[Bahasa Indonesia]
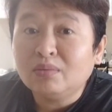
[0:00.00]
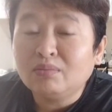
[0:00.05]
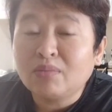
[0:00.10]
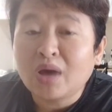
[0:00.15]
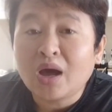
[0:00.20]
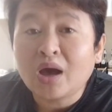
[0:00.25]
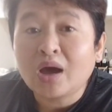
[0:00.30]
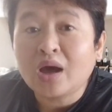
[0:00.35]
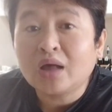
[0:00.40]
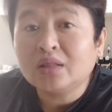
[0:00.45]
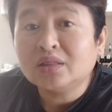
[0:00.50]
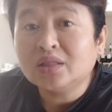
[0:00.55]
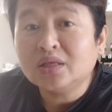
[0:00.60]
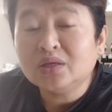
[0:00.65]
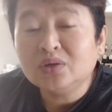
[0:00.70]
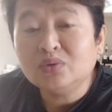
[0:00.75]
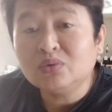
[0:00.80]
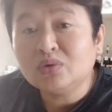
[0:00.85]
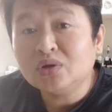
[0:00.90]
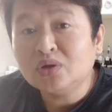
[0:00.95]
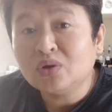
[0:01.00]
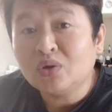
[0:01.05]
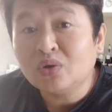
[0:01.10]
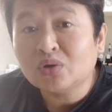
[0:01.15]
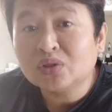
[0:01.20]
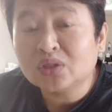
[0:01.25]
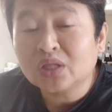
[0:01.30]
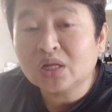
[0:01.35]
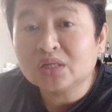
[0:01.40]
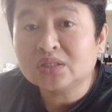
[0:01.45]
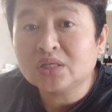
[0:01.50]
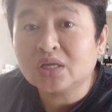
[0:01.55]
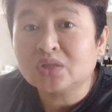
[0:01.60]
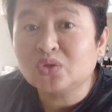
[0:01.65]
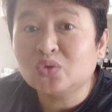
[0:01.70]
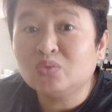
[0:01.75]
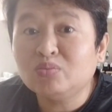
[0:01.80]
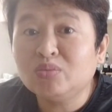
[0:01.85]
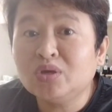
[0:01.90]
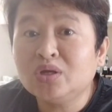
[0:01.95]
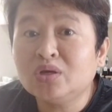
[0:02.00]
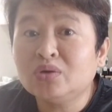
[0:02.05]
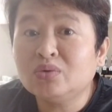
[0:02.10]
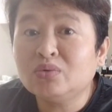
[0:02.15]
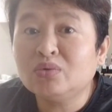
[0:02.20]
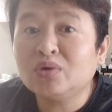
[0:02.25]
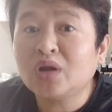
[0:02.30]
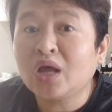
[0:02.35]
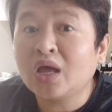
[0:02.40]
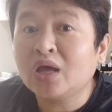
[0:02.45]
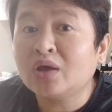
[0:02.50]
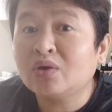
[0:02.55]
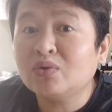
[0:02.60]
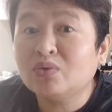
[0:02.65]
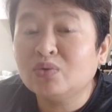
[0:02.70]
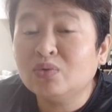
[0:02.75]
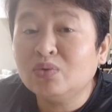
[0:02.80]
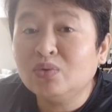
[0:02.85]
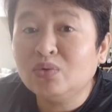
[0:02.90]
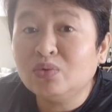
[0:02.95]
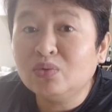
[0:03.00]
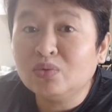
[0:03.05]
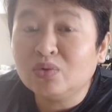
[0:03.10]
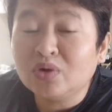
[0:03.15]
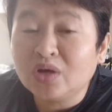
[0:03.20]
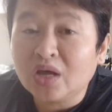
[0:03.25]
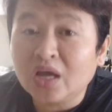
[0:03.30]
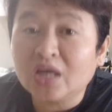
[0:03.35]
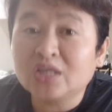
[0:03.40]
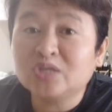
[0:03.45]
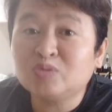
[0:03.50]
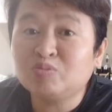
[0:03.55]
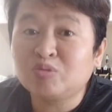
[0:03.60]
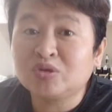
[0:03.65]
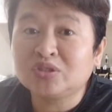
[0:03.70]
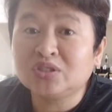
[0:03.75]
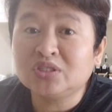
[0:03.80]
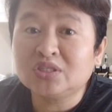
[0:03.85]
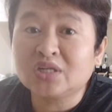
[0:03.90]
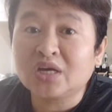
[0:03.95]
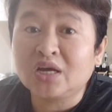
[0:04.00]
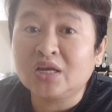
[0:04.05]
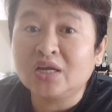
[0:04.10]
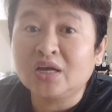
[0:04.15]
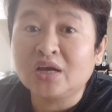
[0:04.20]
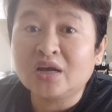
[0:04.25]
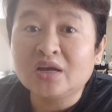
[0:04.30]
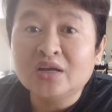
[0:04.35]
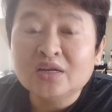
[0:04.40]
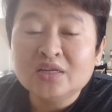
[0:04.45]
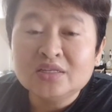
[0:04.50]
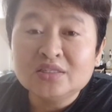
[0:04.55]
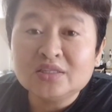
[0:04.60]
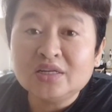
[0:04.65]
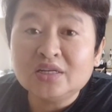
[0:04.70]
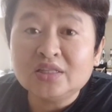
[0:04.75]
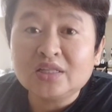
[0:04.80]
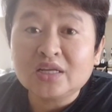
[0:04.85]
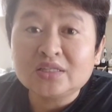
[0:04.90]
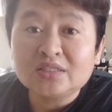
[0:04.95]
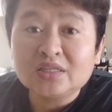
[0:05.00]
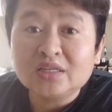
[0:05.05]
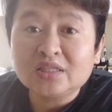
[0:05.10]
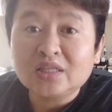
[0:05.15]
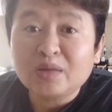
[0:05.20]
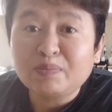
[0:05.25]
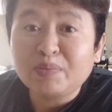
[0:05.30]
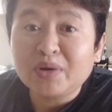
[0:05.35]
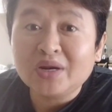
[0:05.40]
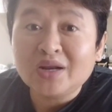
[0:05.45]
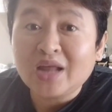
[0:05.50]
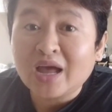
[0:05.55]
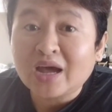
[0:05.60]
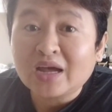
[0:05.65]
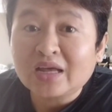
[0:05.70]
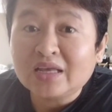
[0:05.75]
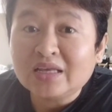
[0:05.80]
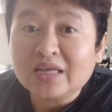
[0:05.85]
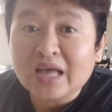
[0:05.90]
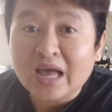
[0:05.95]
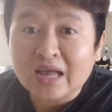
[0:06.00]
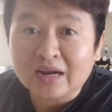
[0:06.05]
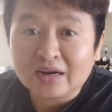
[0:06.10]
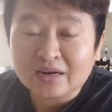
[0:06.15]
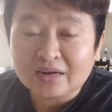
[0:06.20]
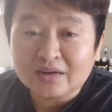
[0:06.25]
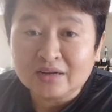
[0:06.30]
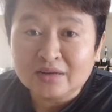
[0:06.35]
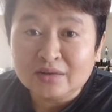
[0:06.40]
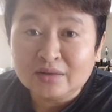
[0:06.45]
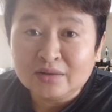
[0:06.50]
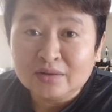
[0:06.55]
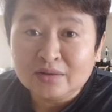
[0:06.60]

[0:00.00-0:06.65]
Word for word: makan tidur di hotel satu minggu naik gunung guys persis kayak cerita-cerita pendakian